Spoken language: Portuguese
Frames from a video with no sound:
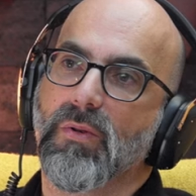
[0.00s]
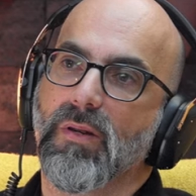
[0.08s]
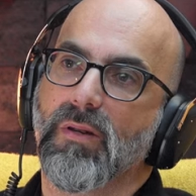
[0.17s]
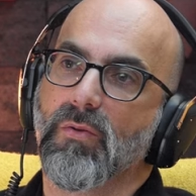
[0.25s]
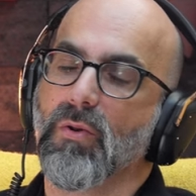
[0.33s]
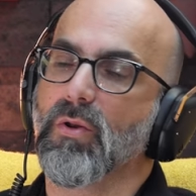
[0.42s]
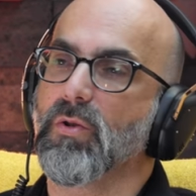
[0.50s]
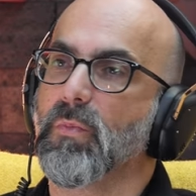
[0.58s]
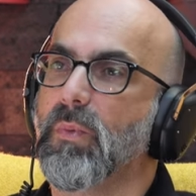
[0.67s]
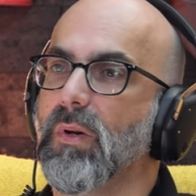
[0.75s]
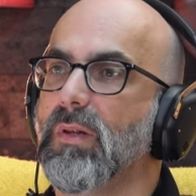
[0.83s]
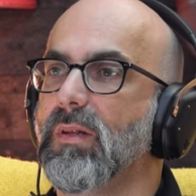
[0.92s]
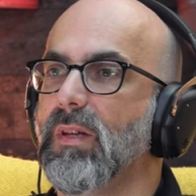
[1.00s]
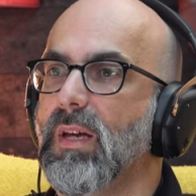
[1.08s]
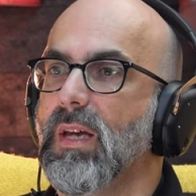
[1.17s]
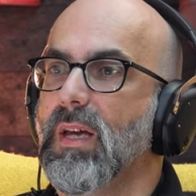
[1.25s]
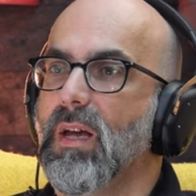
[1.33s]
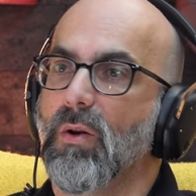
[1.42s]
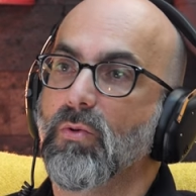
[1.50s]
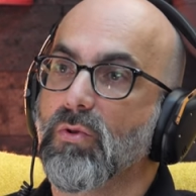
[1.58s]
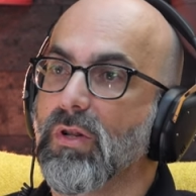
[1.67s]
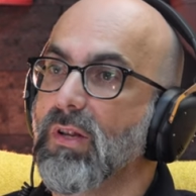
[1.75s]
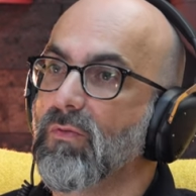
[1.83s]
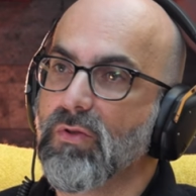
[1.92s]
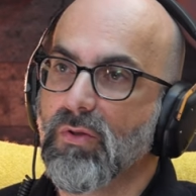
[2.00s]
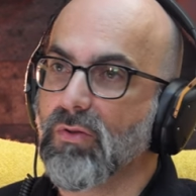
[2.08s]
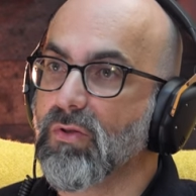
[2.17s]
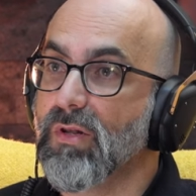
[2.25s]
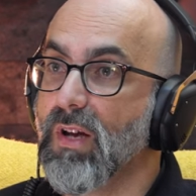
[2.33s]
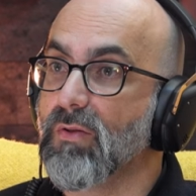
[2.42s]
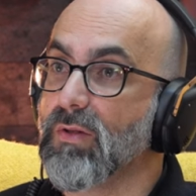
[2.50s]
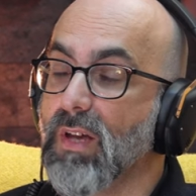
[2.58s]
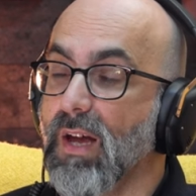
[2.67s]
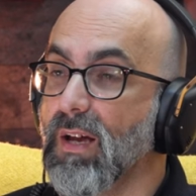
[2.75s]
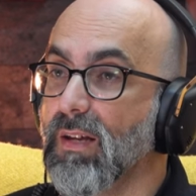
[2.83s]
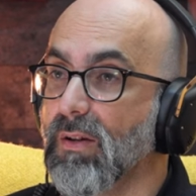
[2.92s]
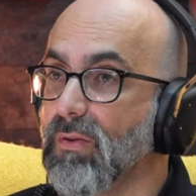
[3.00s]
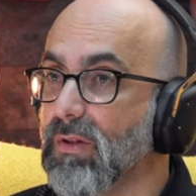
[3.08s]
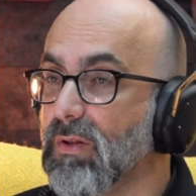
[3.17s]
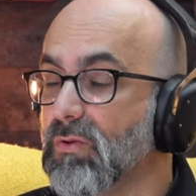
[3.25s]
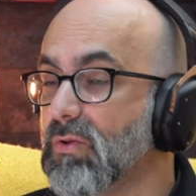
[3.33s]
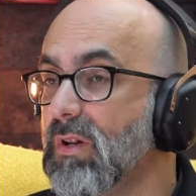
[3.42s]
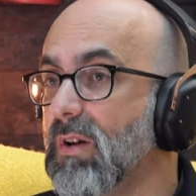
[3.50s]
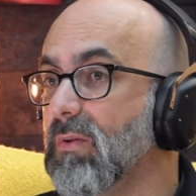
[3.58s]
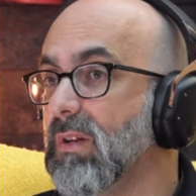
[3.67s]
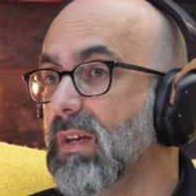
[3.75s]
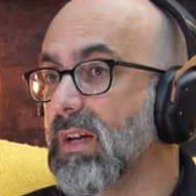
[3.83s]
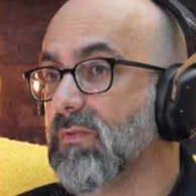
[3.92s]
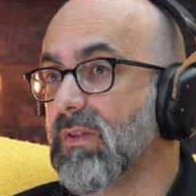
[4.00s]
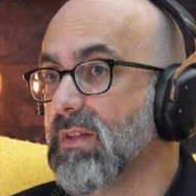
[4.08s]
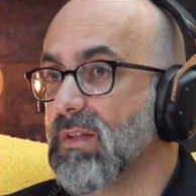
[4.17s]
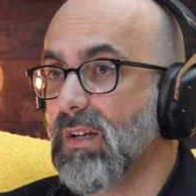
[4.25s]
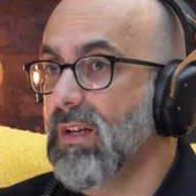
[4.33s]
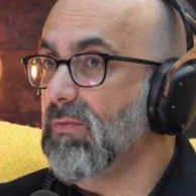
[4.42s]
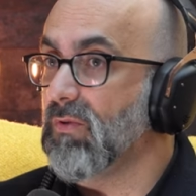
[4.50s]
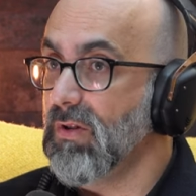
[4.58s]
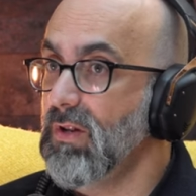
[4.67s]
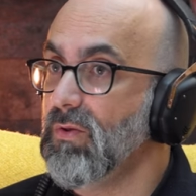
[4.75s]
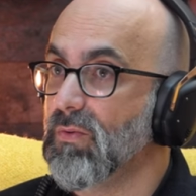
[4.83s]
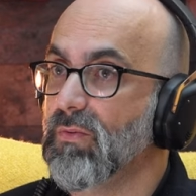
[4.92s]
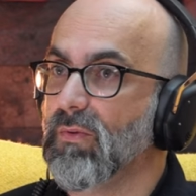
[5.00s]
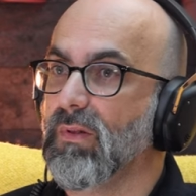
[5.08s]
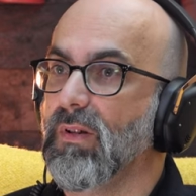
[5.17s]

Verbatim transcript: que corresponde a uns livros e outros não, e, e outros não, e às vezes a livro nenhum.